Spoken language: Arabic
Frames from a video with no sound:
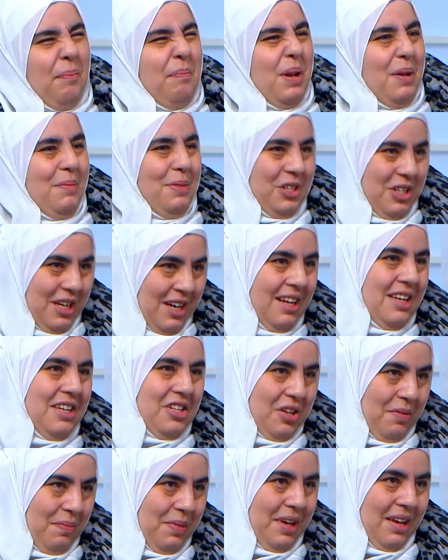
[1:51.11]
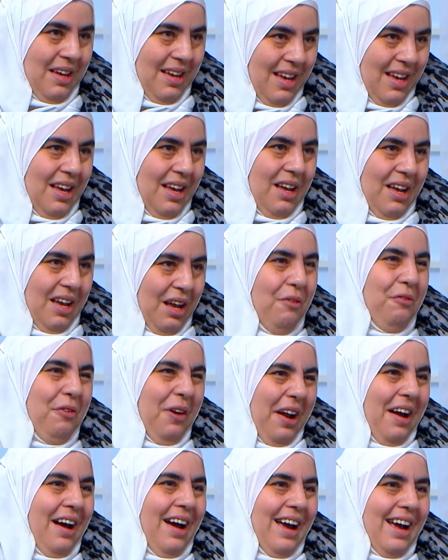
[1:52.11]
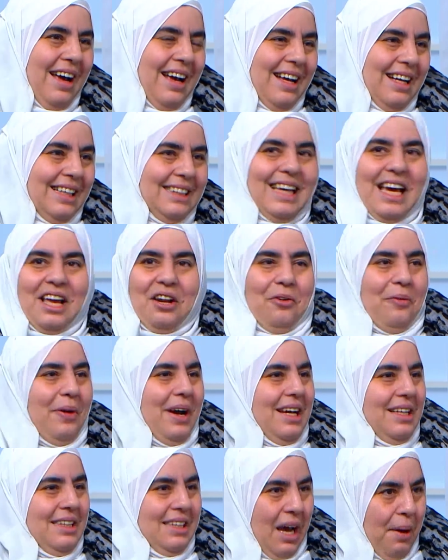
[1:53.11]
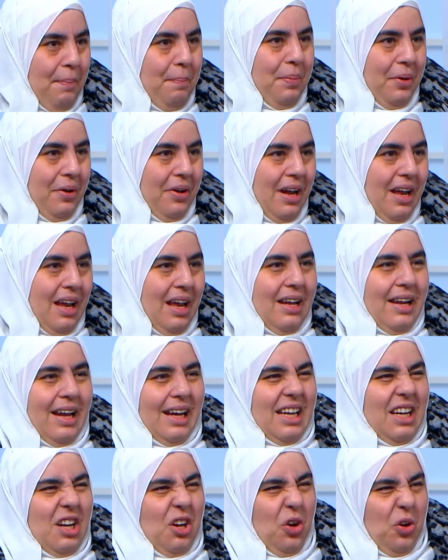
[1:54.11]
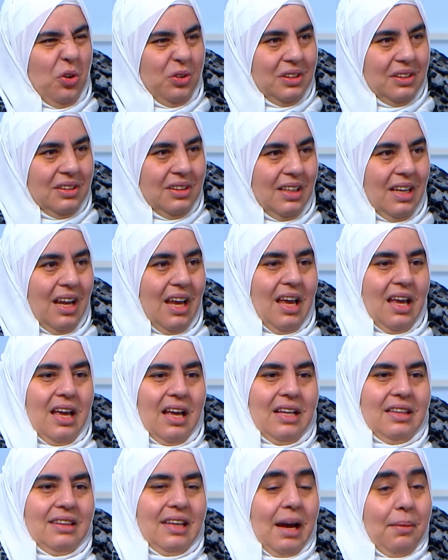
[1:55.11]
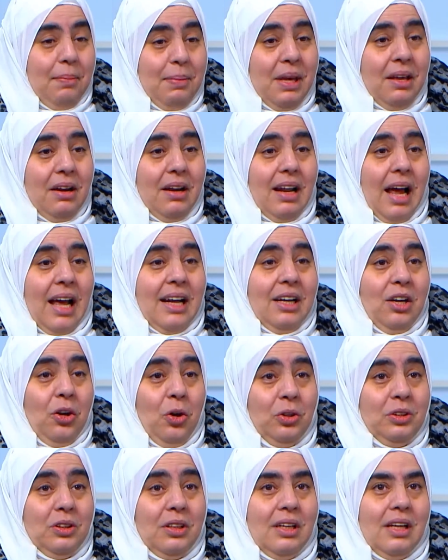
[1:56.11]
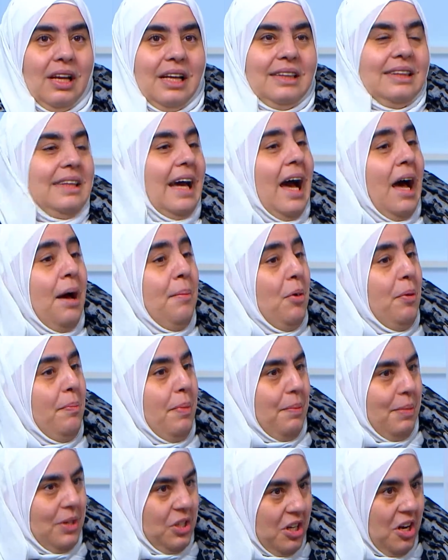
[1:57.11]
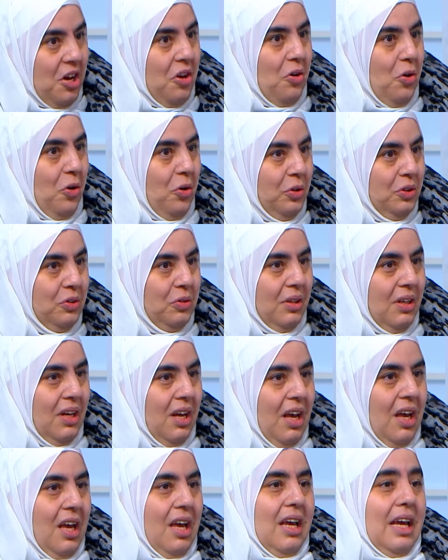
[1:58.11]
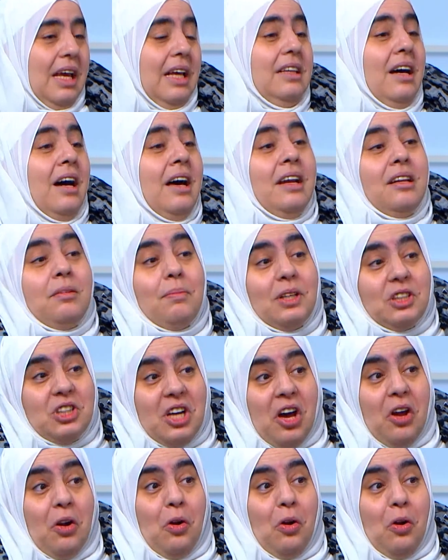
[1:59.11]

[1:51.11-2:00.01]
من المشاعر الإيجابية الفرح سهل الواحد يعبر لكن الحزن التعبير عن الحزن التعامل مع مشاعر الحزن إدارة مشاعر